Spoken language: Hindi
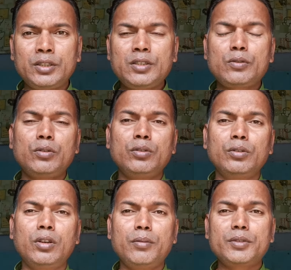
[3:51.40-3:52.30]
जिसको
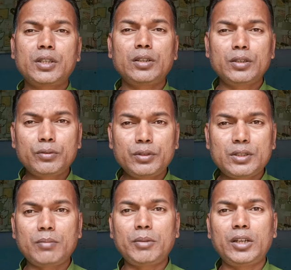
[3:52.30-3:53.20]
हमस्टर ने खुद
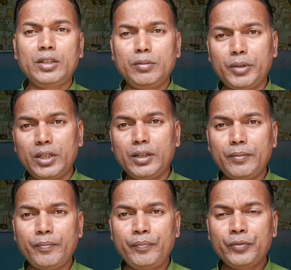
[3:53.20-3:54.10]
संभाल नहीं
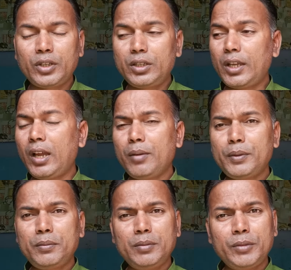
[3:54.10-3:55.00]
पाया यहाँ
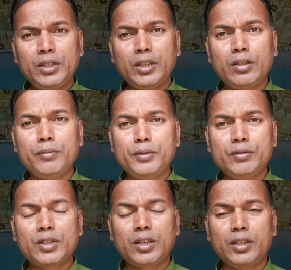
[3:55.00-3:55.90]
पे भी मिलियन ऑफ
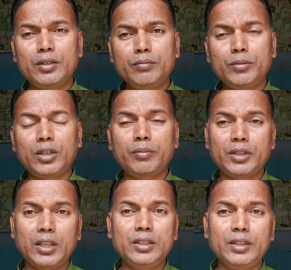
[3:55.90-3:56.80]
यूज़र हैं मगर
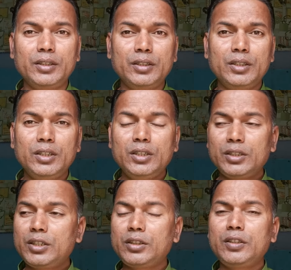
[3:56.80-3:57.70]
बताइए
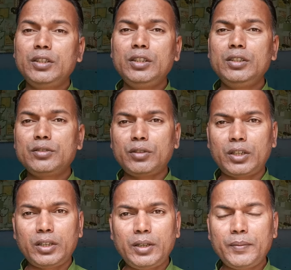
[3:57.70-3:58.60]
कितनी जो
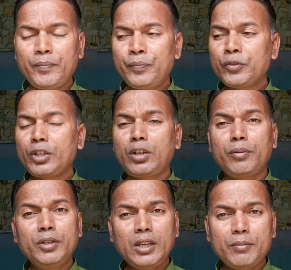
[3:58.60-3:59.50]
है
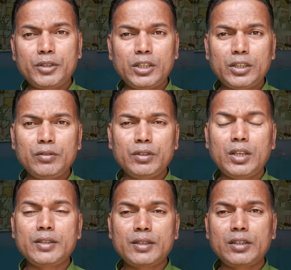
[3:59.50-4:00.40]
कभी आप देखे
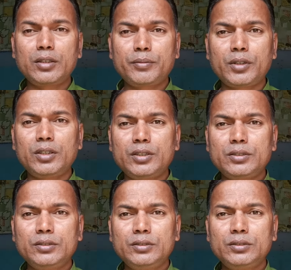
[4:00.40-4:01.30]
होंगे ऐसा
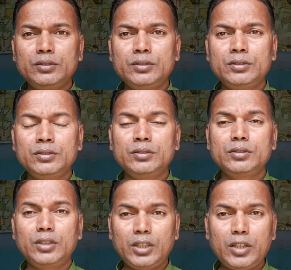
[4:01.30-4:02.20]
डिफिकल्ट
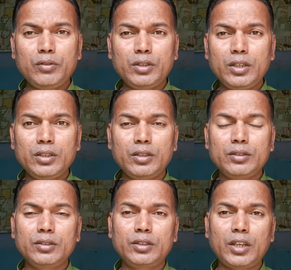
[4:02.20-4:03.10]
देखे होंगे
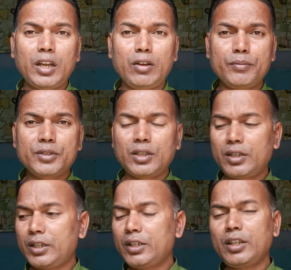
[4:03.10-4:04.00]
क्या
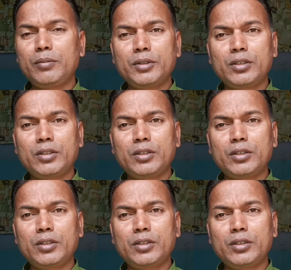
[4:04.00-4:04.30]
हमस्टर एक ही दान